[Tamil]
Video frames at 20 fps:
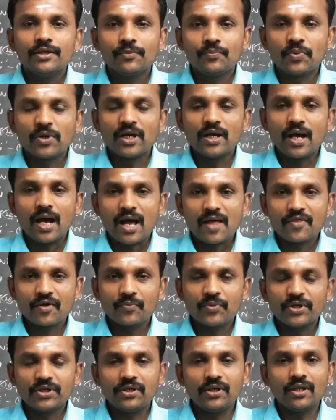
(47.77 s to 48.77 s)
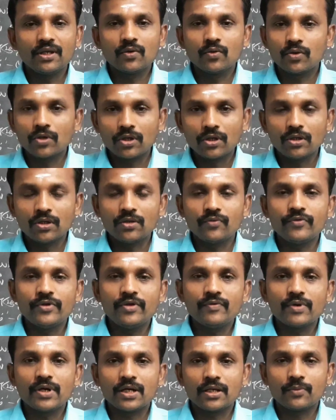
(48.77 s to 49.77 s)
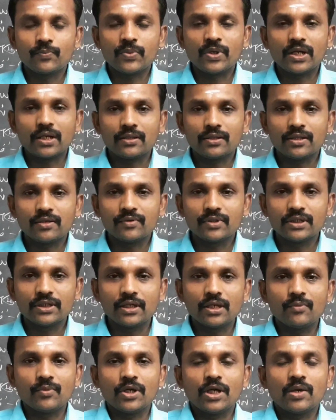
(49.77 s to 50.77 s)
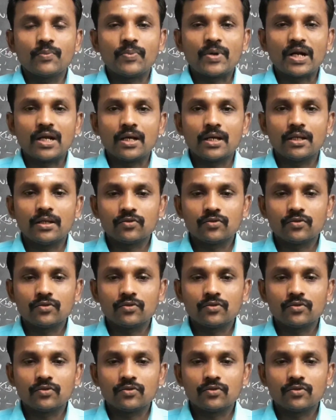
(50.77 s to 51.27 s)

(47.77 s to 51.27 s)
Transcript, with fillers: இப்போ அதை பற்றிய ஒரு விரிவான பாடம் தான் வந்து நமக்கு பா